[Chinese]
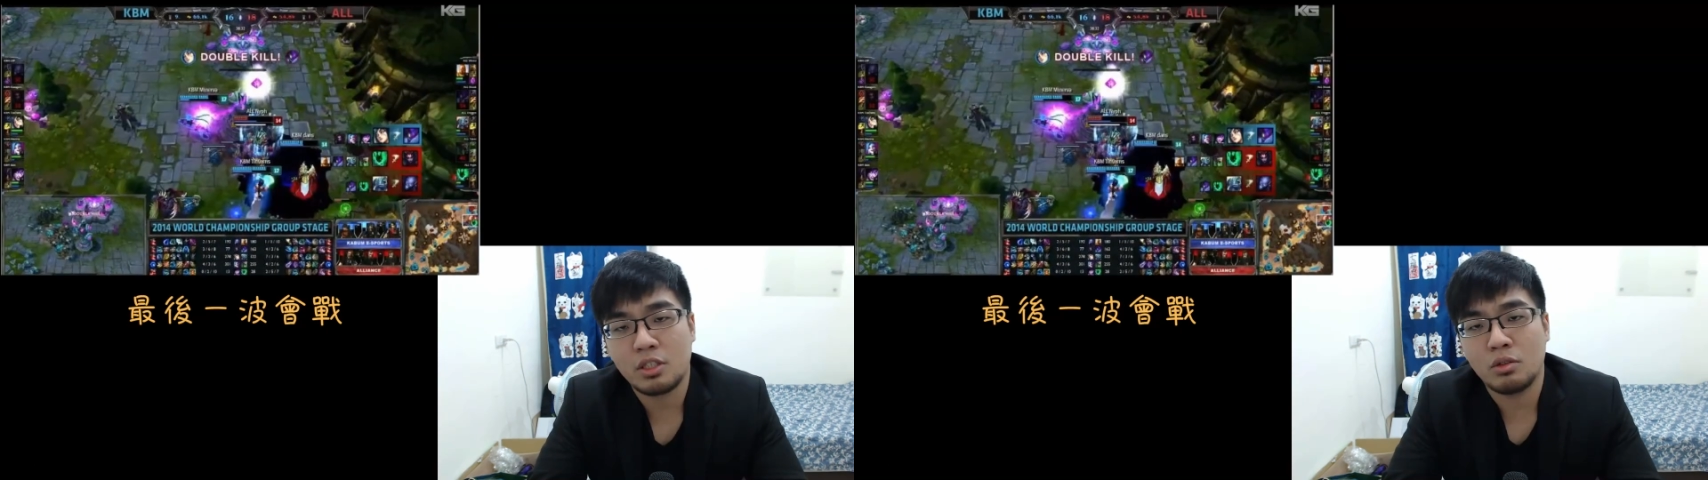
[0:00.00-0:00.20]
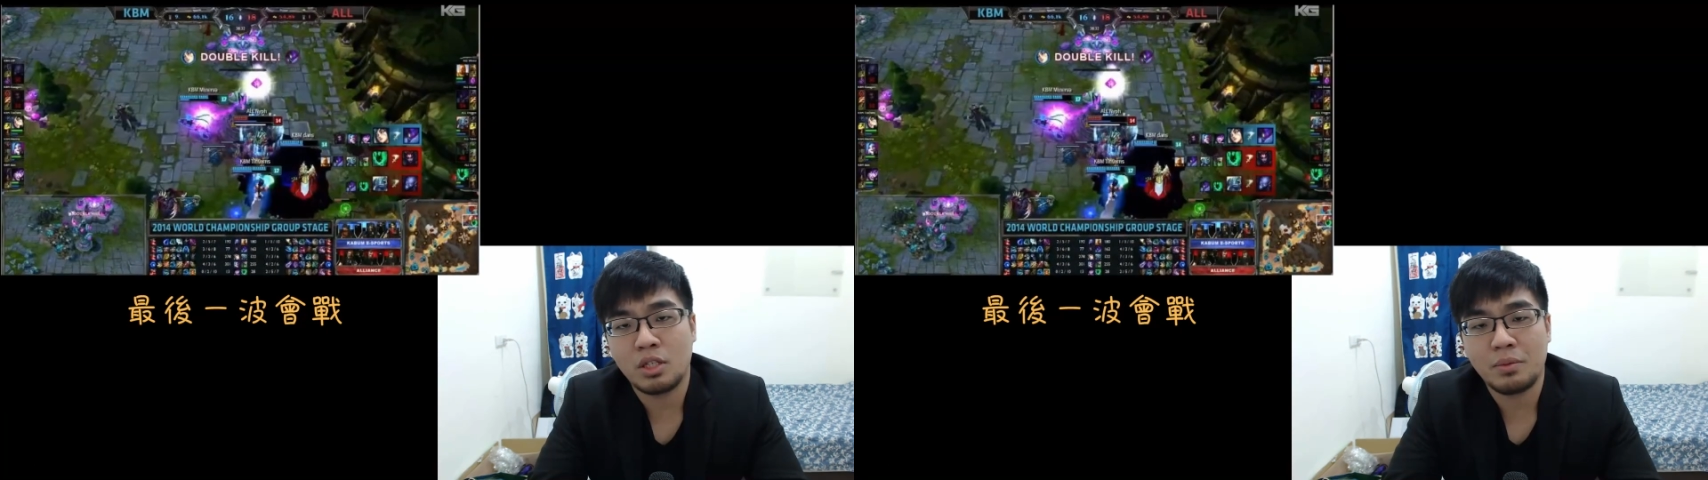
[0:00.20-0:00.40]

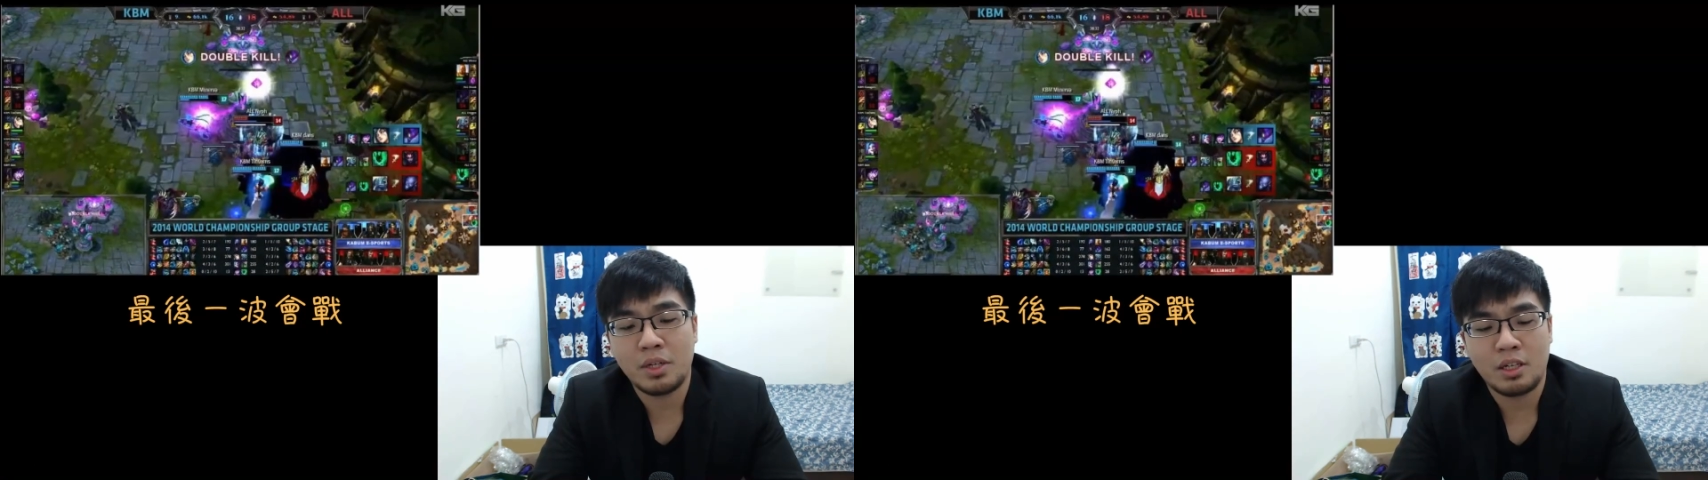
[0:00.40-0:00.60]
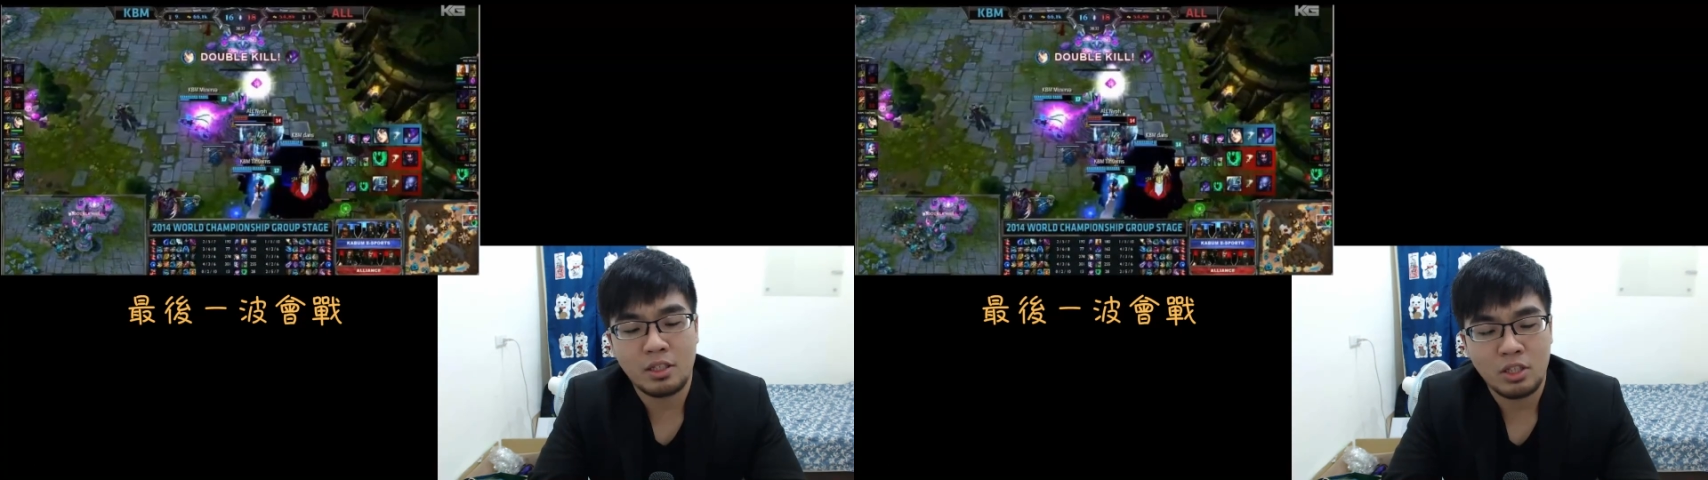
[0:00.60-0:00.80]
奏上
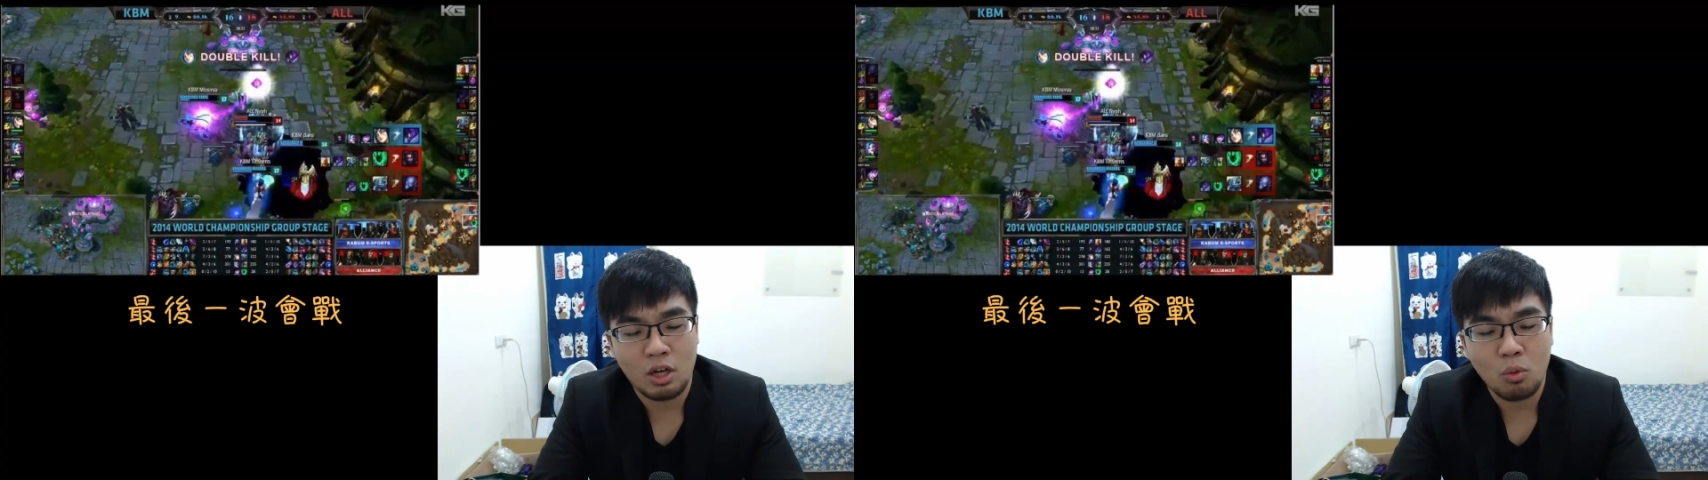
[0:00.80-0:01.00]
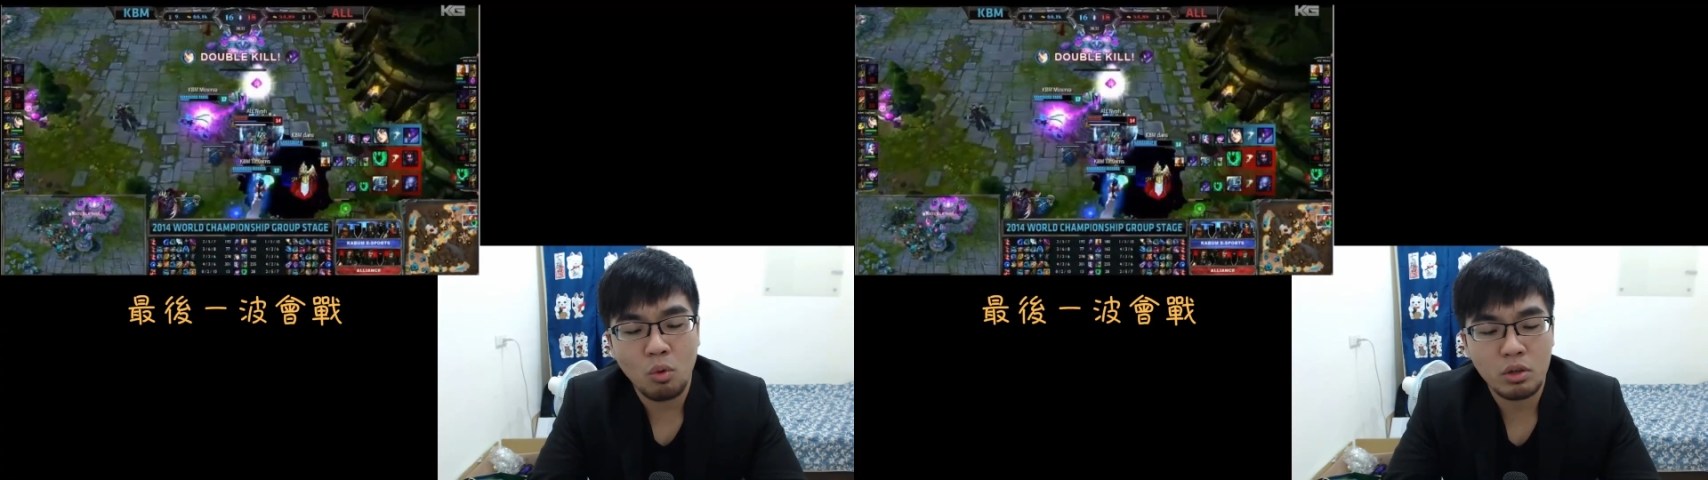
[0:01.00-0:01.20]
面来
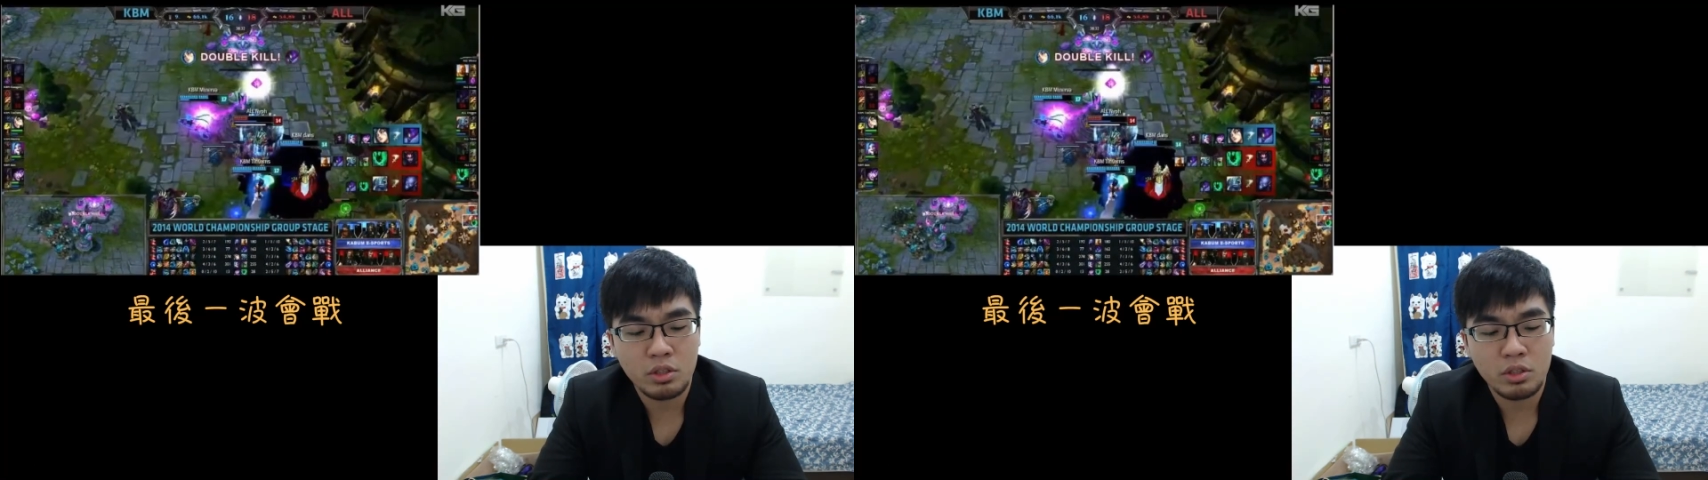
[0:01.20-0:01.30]
掌握，